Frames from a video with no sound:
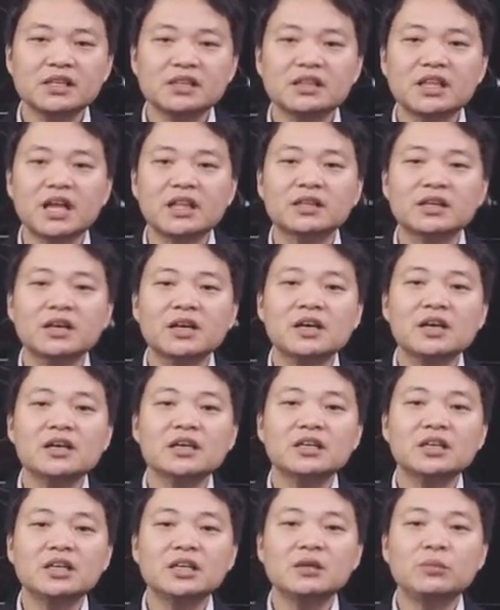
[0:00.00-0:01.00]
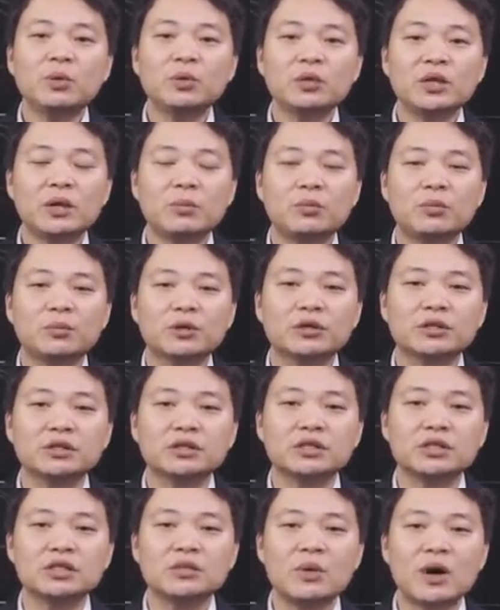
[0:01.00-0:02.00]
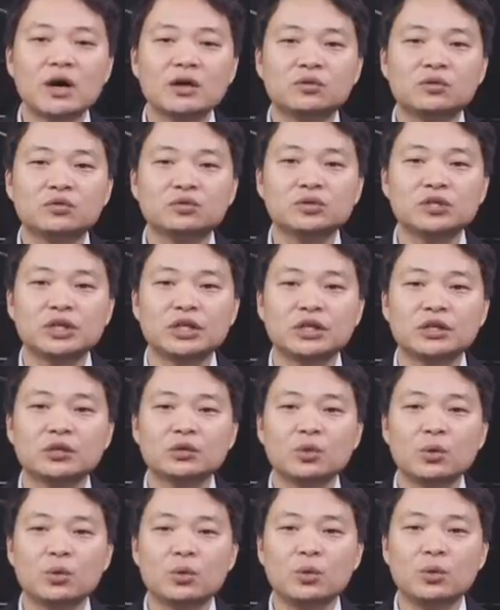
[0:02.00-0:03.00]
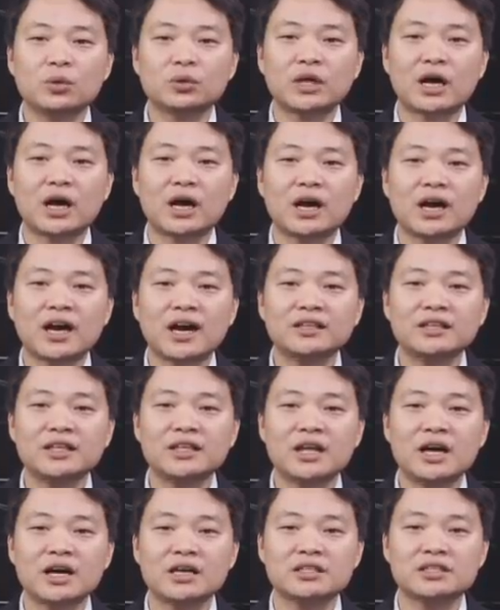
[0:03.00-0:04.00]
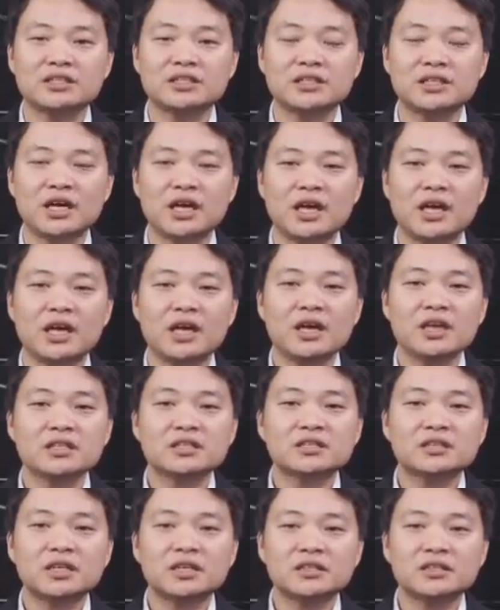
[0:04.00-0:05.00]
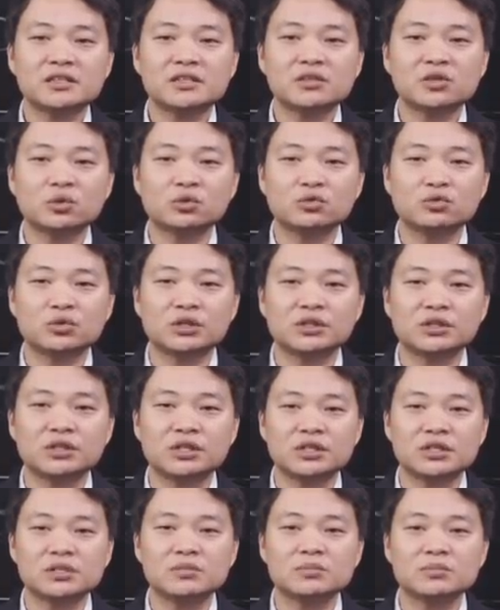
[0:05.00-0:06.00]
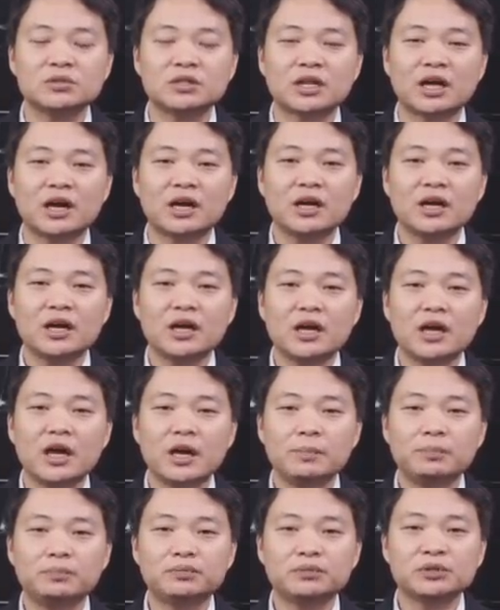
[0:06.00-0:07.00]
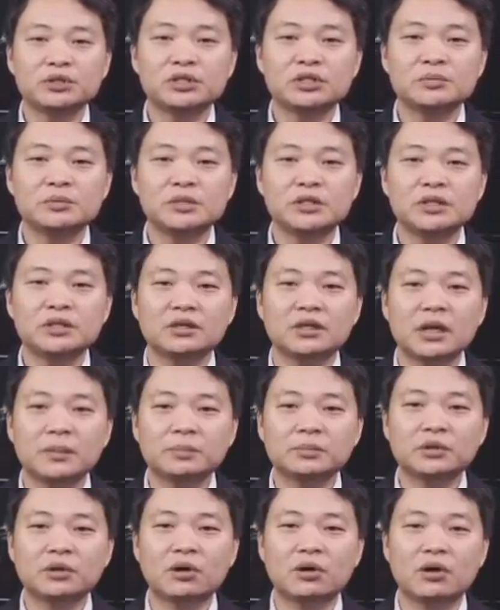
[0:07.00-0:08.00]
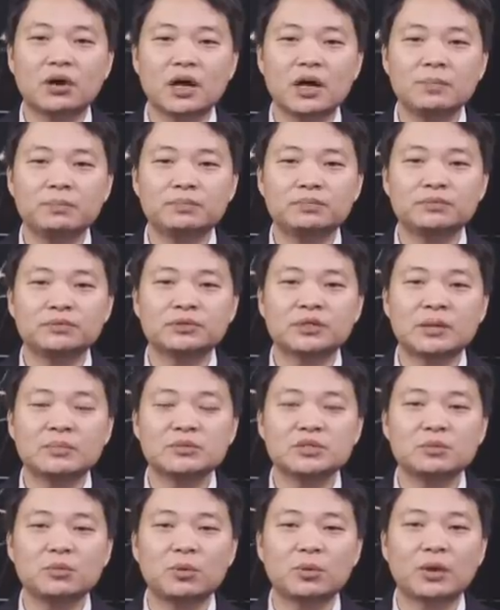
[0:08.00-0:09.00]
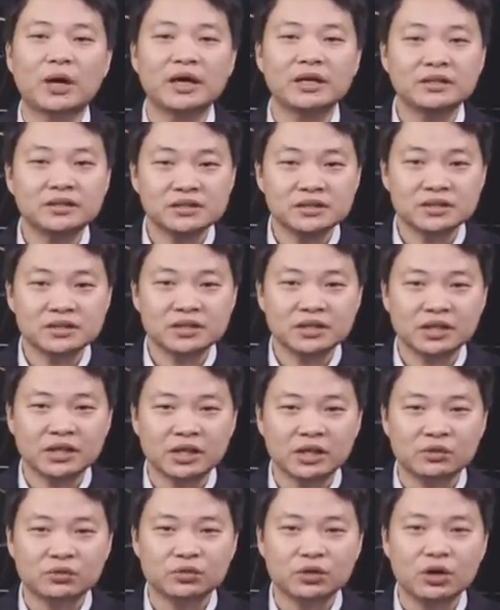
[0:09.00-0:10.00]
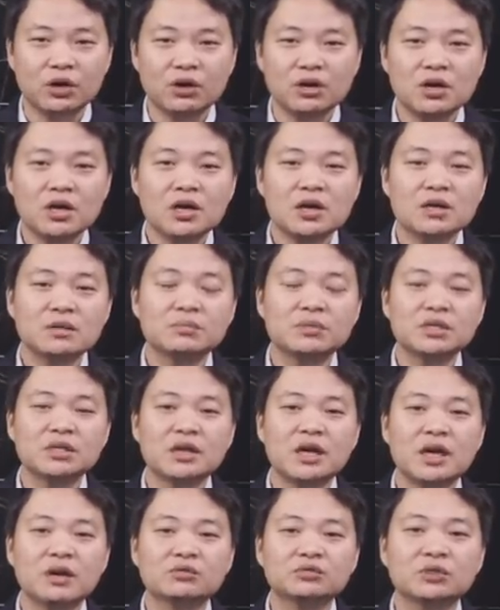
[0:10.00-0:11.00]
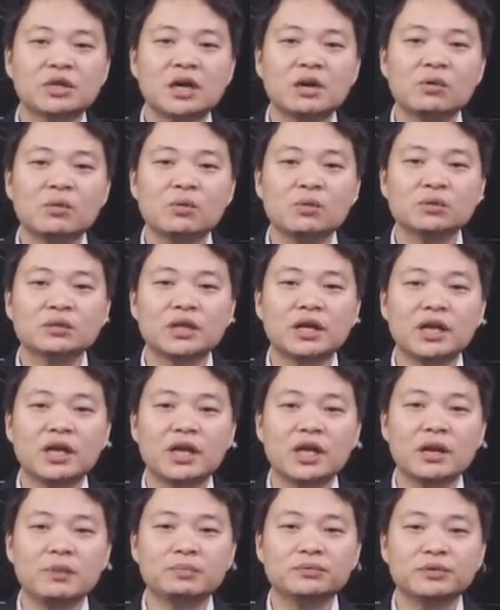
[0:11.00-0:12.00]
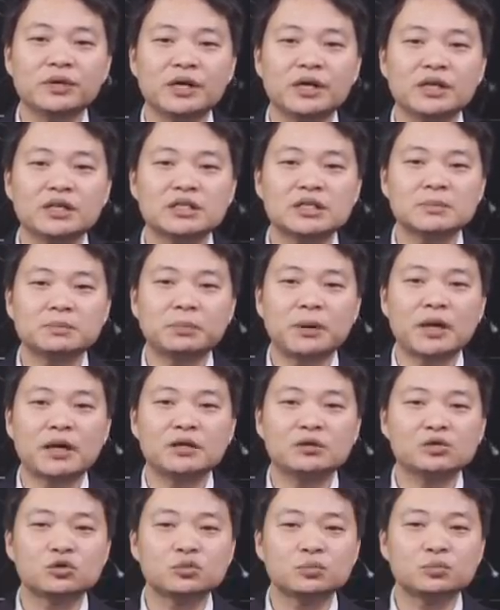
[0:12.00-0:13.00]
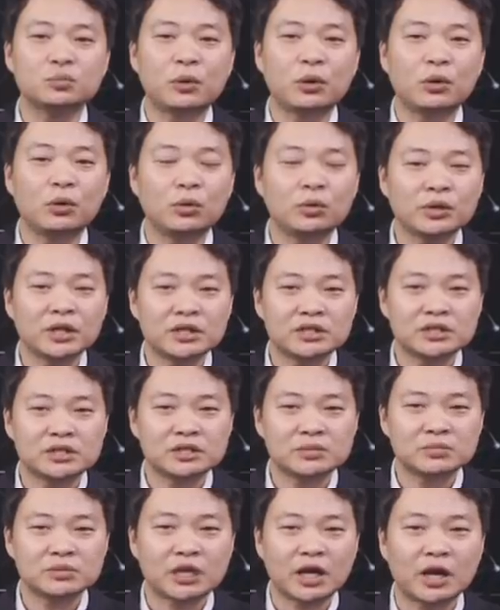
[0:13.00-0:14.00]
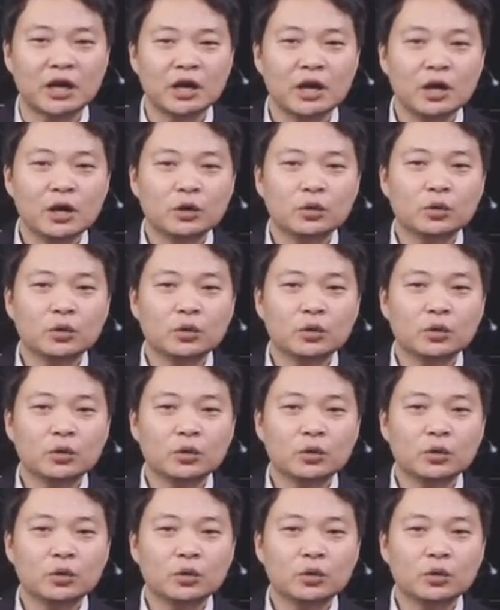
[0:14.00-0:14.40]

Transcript: 일단 일본에 보면은 이와쿠니, 요코다, 카데나 기지에 스텔스 전투기들이 있습니다. F-22 랩터, F-35 라이트닝이 있고요. 미 해군 항공대 FA-18 슈퍼 호넷이 있습니다.